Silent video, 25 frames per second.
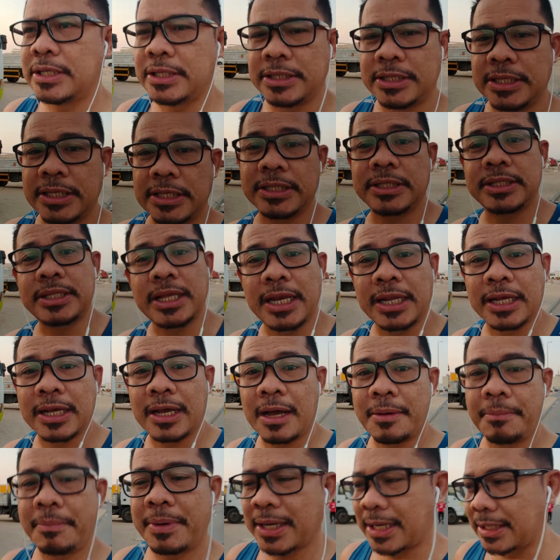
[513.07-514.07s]
hindi
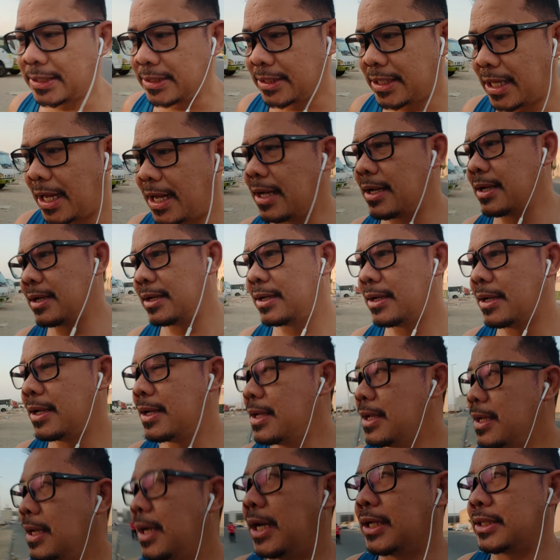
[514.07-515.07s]
talaga maganda
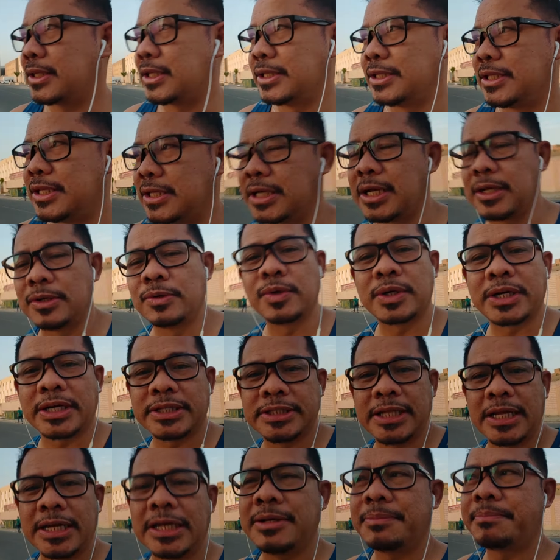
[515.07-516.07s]
at hindi ganun
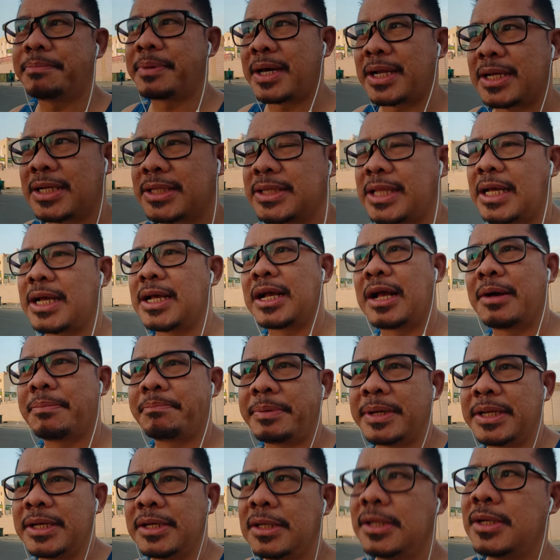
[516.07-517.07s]
kadali para
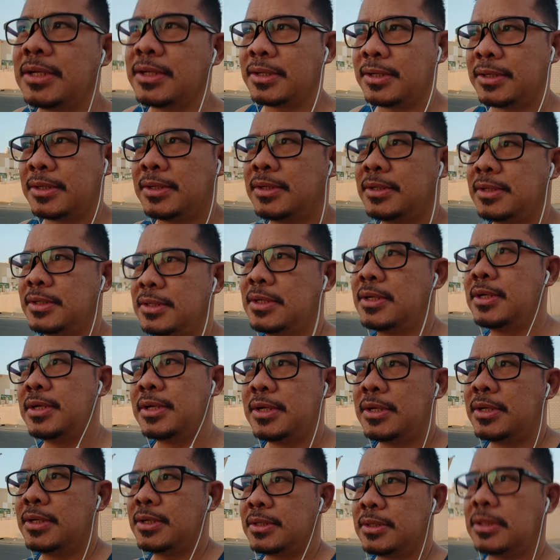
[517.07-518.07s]
tanggapin
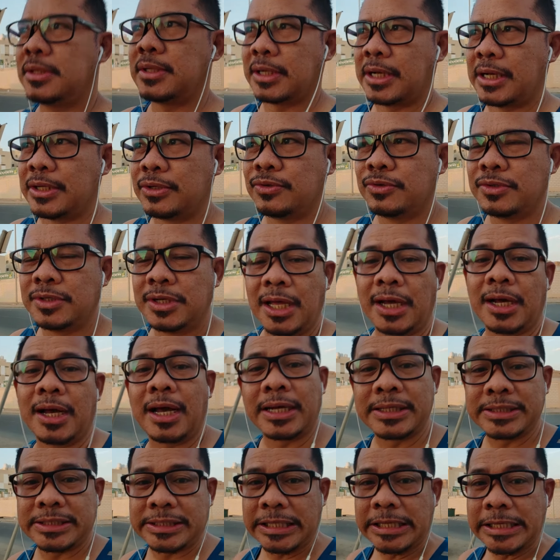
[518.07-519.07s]
na ganun lang
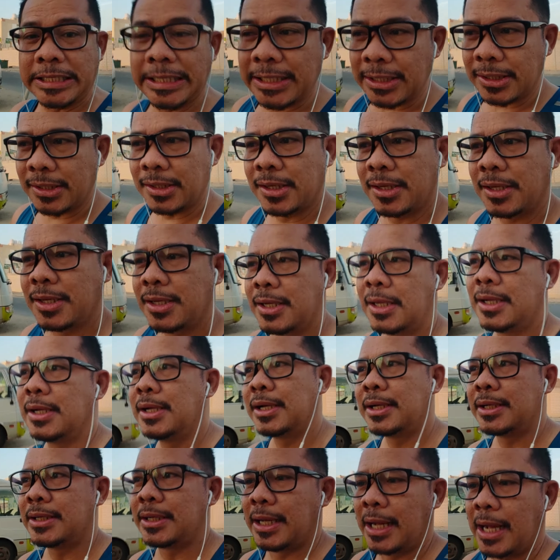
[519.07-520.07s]
ang tingin
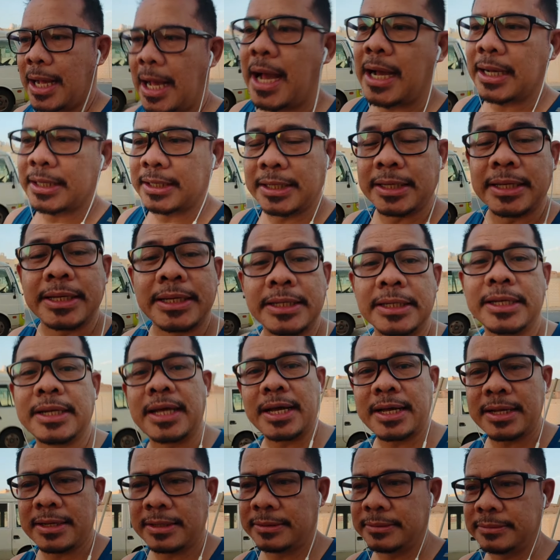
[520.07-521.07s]
ng aking
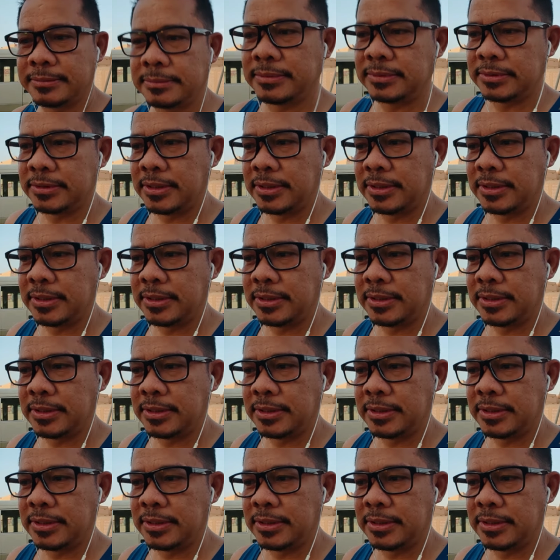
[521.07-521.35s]
ina.